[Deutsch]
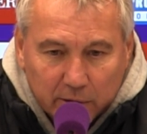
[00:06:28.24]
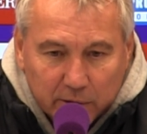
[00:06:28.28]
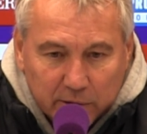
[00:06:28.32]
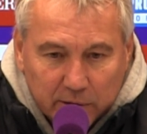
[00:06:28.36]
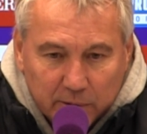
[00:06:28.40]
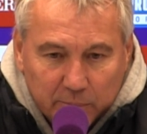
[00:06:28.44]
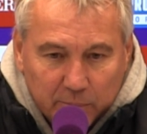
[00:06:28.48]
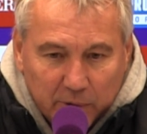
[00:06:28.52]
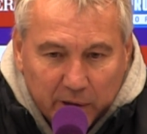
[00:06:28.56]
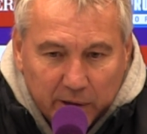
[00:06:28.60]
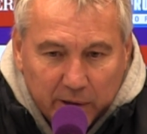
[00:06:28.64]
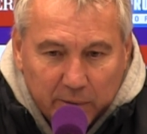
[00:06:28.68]

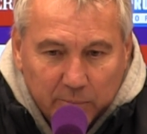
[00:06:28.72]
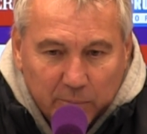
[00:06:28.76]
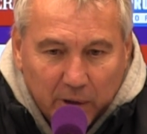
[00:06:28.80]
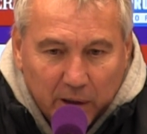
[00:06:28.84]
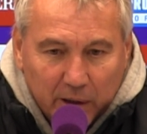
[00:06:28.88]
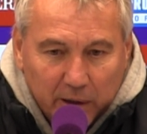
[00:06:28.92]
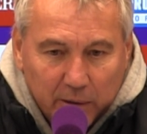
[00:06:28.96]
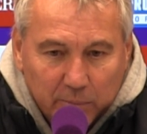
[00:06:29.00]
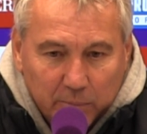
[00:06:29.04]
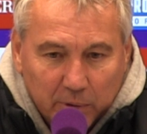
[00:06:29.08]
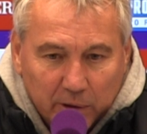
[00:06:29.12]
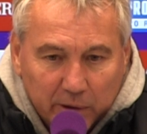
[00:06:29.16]
sind immer,
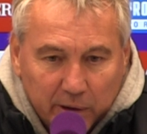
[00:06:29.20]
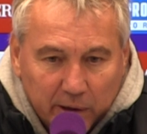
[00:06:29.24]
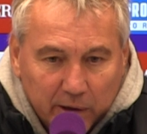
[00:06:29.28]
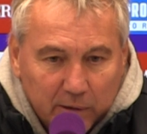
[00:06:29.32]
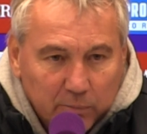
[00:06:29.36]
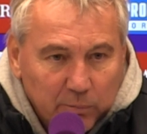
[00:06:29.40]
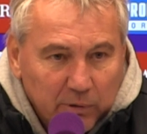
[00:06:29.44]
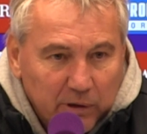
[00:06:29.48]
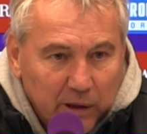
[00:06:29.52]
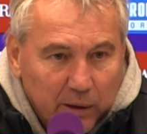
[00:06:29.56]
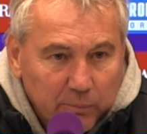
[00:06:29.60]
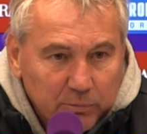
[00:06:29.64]
immer, immer
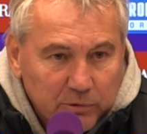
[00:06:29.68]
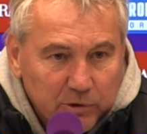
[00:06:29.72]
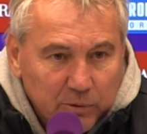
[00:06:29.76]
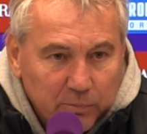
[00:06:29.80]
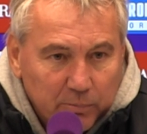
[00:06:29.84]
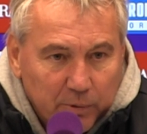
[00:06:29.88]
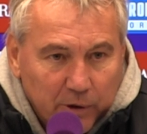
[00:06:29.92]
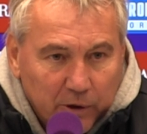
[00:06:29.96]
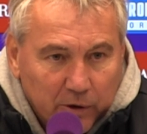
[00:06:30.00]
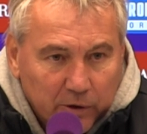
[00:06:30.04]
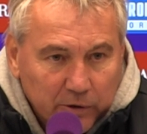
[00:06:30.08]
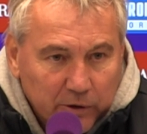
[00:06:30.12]
nett mit ihm
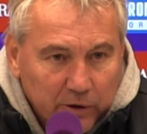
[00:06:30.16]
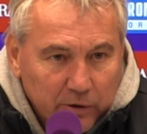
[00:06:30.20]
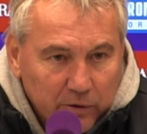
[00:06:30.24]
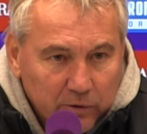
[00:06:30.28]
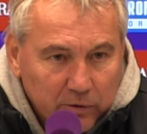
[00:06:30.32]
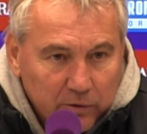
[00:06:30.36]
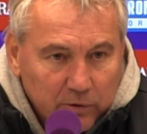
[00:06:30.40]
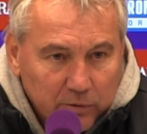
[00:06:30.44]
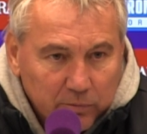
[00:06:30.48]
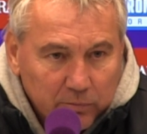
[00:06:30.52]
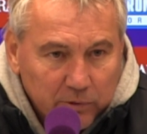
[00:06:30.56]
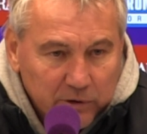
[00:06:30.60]
zum Plaudern
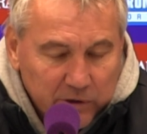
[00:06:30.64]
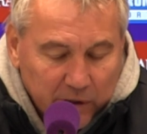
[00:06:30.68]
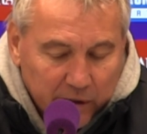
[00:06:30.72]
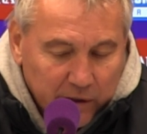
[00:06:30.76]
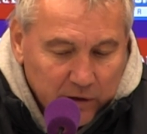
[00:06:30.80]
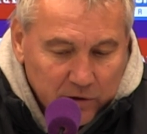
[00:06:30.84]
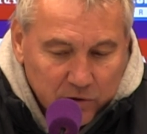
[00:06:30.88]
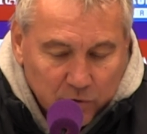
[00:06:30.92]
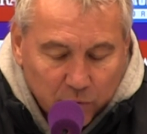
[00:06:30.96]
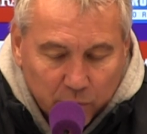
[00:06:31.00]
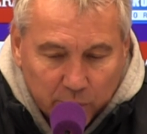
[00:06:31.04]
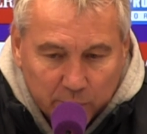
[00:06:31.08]
und wir sind
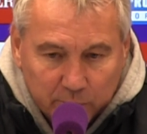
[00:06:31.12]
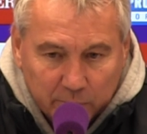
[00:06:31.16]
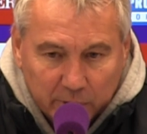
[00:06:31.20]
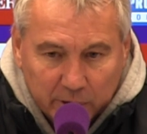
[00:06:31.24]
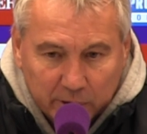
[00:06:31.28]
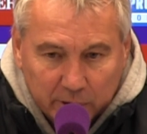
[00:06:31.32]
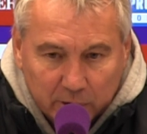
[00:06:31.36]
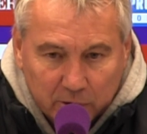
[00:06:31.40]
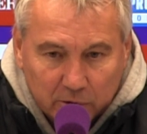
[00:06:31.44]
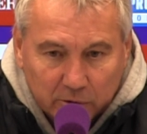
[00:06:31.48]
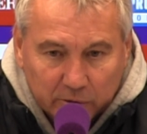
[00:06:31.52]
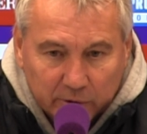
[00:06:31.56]
auch so
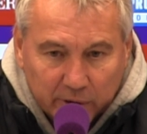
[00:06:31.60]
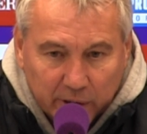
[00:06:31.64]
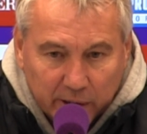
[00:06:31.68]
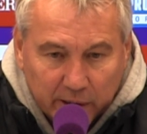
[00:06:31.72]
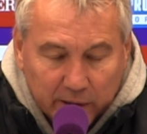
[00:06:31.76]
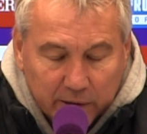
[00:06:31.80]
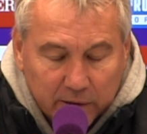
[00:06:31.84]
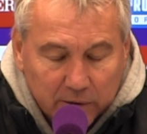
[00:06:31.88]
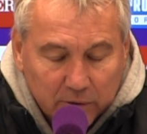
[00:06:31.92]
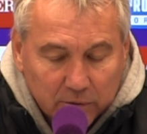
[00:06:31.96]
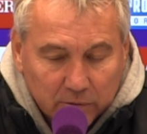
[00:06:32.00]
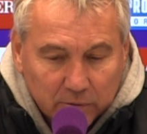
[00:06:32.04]
immer in
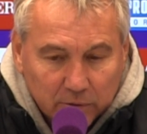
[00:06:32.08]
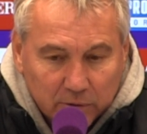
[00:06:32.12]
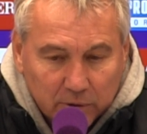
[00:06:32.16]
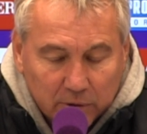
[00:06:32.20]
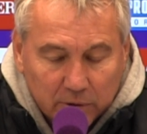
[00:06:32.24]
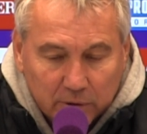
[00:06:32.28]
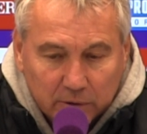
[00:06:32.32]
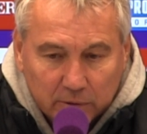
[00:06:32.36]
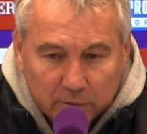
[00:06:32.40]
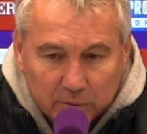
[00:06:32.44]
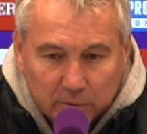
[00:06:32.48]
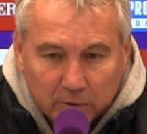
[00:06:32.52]
Kontakt. Und
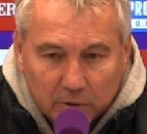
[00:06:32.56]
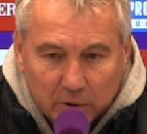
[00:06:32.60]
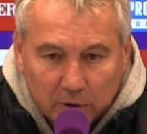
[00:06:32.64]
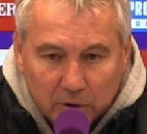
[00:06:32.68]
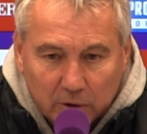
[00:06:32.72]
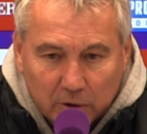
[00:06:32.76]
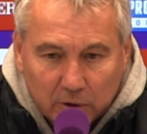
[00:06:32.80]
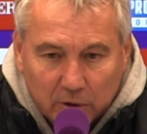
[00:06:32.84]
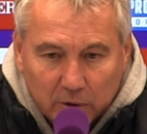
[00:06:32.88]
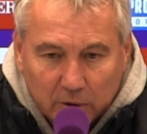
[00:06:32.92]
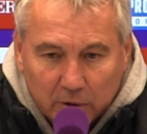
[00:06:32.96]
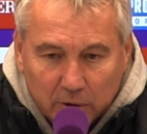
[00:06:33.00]

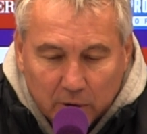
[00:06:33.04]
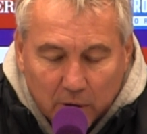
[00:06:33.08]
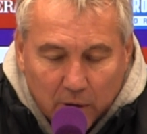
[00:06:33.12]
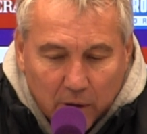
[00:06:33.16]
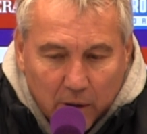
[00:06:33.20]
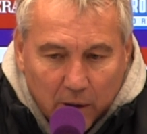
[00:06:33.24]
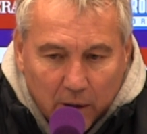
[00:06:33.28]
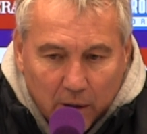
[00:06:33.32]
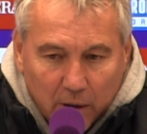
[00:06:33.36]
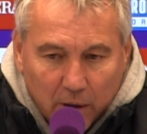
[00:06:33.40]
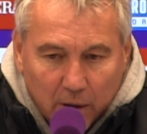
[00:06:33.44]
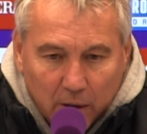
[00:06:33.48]

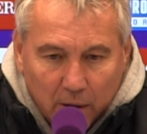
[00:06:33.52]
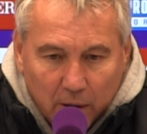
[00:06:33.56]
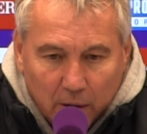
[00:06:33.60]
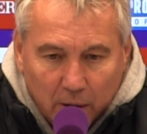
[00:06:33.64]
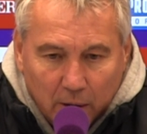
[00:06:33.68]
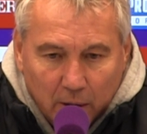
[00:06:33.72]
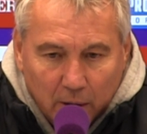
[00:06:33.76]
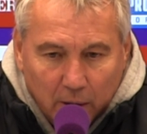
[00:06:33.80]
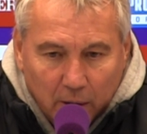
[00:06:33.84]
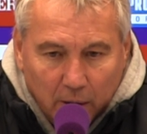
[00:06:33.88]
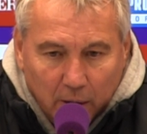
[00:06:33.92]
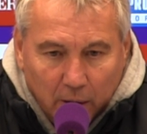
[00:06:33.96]
ist es nicht ein
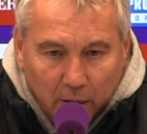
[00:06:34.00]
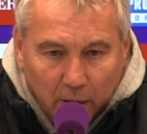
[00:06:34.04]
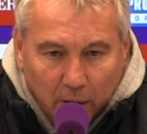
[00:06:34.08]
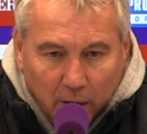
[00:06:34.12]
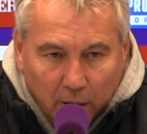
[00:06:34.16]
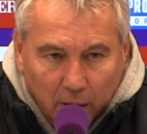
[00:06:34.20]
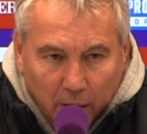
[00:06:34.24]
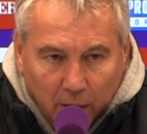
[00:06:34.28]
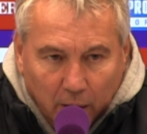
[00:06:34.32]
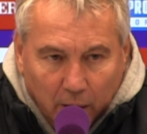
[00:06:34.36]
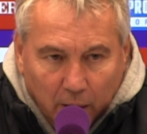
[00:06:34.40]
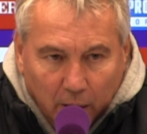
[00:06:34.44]
bisschen
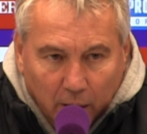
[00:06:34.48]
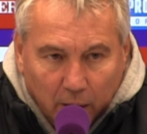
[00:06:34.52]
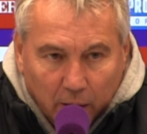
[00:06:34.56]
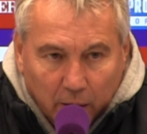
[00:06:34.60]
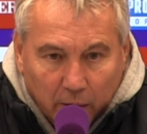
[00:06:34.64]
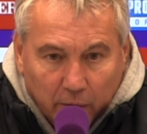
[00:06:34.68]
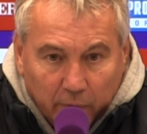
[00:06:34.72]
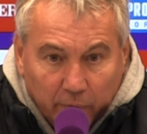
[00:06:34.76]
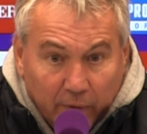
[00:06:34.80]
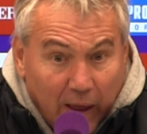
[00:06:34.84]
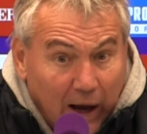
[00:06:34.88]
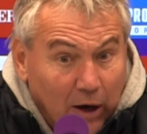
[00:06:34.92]
strittigen Szenen
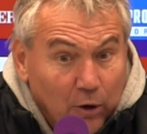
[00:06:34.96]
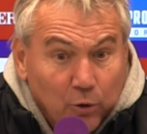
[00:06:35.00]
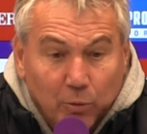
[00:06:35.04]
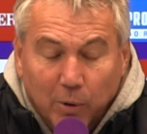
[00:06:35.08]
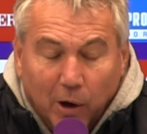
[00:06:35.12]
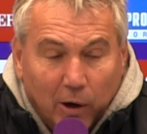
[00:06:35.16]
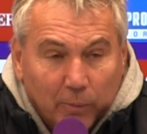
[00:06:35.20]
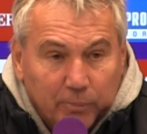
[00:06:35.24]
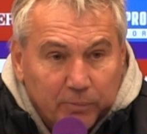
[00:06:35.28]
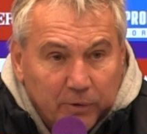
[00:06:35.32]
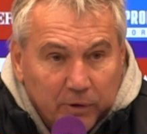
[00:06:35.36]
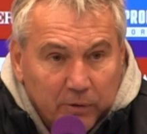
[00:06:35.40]
gegangen? Nein,
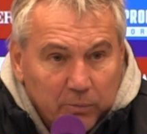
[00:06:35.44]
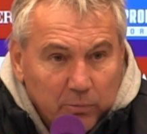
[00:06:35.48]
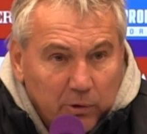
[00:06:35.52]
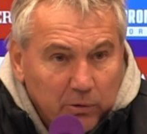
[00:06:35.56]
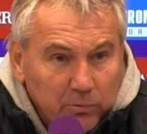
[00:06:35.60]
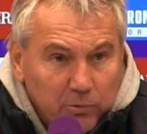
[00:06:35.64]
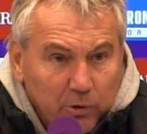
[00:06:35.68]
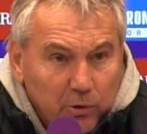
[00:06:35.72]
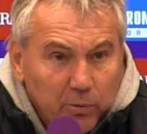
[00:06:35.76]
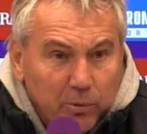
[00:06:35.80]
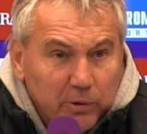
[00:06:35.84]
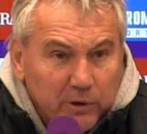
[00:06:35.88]
überhaupt
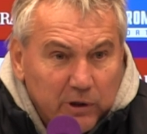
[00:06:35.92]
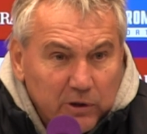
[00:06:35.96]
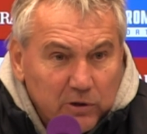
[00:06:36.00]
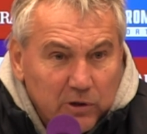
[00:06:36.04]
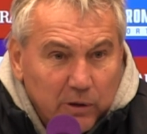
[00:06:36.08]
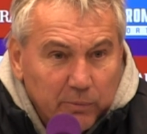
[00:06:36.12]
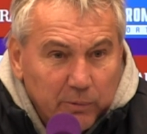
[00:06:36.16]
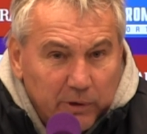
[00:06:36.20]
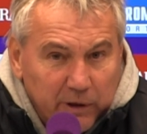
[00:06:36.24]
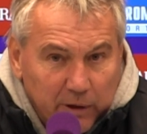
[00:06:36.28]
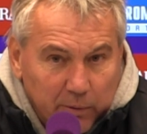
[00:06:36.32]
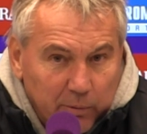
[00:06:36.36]
nicht. Über das
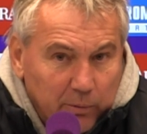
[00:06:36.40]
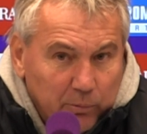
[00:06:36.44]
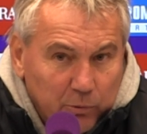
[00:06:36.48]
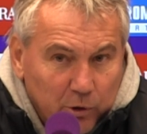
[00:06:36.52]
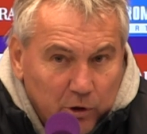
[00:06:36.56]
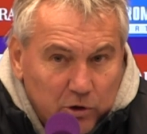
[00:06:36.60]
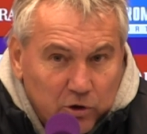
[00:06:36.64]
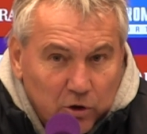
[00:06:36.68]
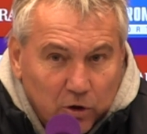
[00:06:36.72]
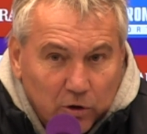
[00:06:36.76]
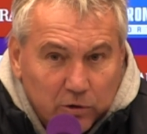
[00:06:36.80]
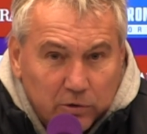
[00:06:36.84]
haben wir, ich habe
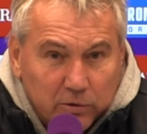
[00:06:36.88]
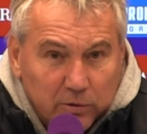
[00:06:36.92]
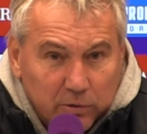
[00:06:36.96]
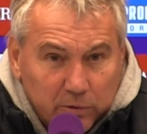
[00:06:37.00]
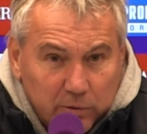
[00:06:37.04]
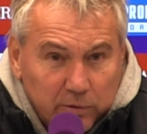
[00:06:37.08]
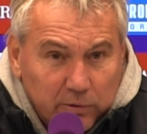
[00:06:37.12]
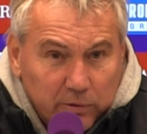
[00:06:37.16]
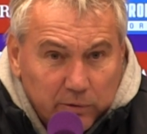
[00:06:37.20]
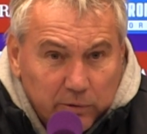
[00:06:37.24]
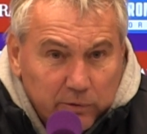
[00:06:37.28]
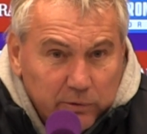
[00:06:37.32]
nur gesagt,
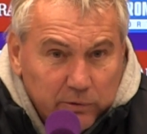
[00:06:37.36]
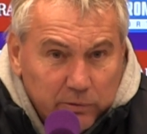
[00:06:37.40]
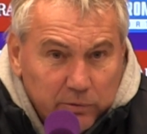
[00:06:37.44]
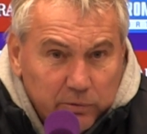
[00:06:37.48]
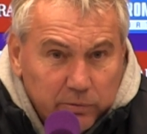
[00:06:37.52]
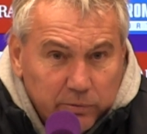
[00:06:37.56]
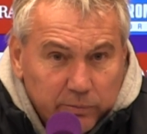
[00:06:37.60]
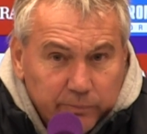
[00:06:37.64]
äh,